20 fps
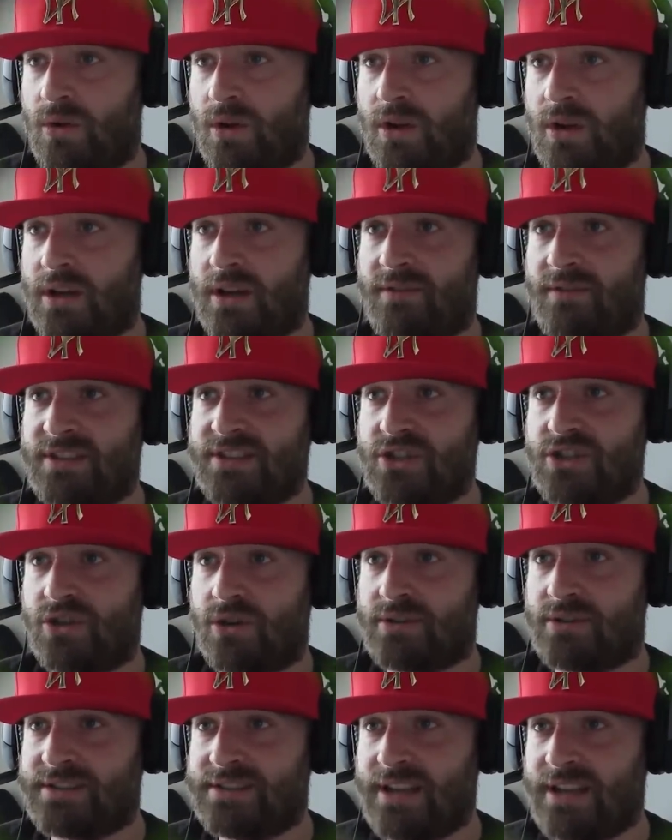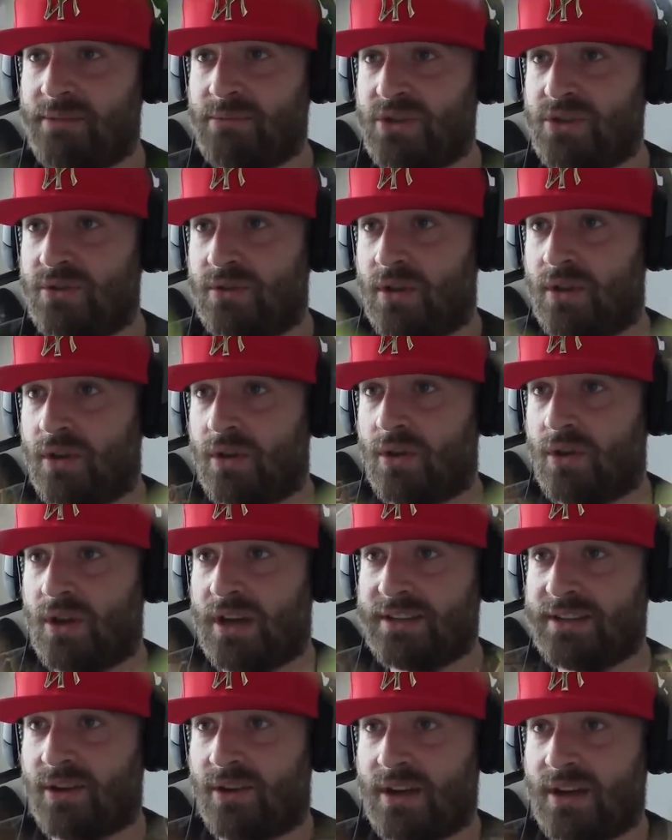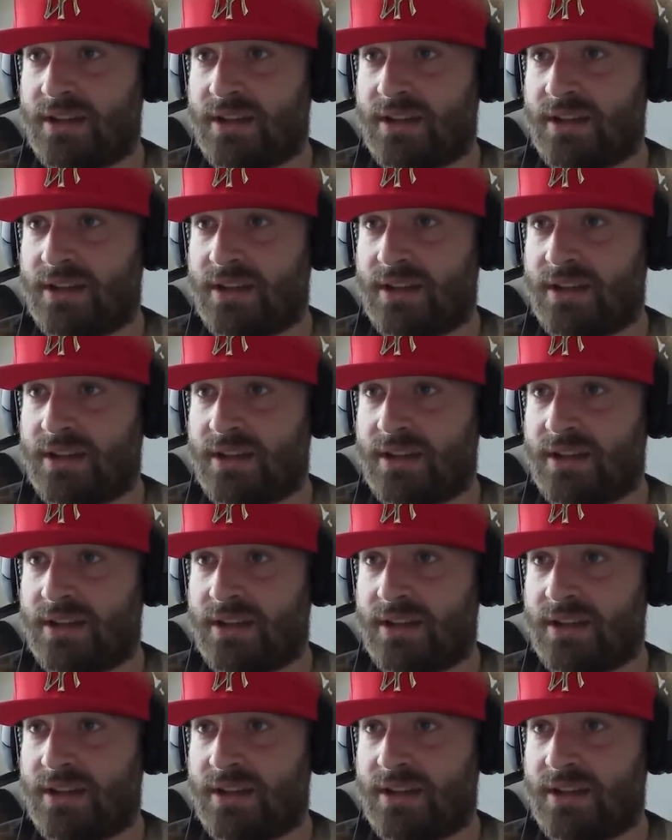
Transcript: là là là, vas-y, je lance ça, mais attends,